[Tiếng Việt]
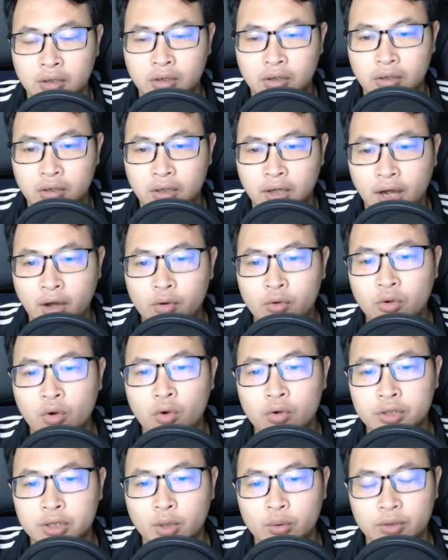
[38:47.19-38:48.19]
Áo
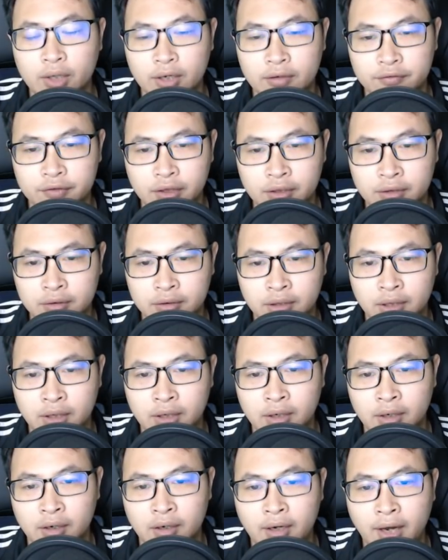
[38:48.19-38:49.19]
cổ tiểu thần vương
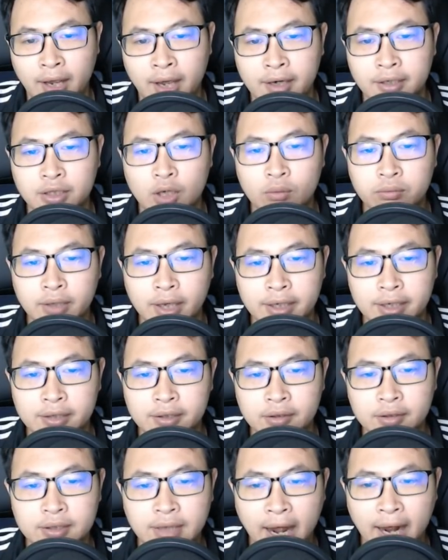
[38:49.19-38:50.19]
lại hận không thể đi
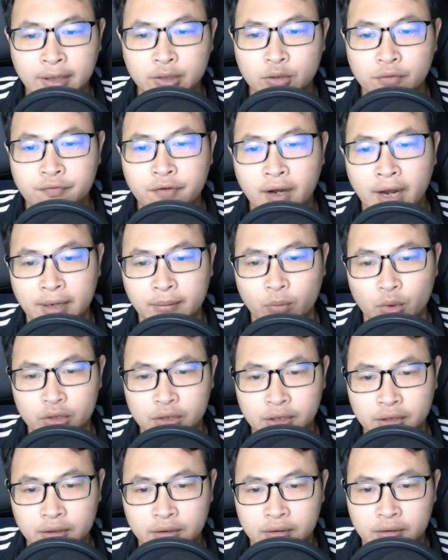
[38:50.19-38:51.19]
tới đá cho Phương Hành một
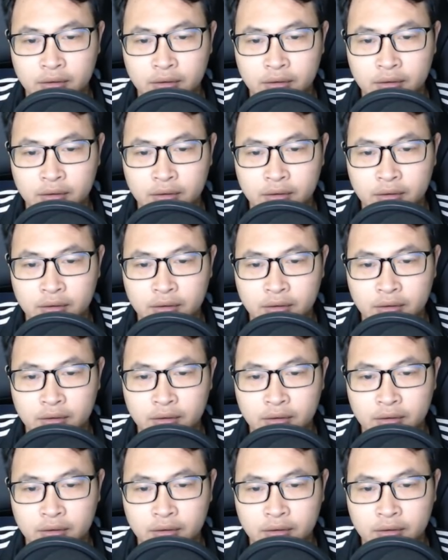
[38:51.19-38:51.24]
cước.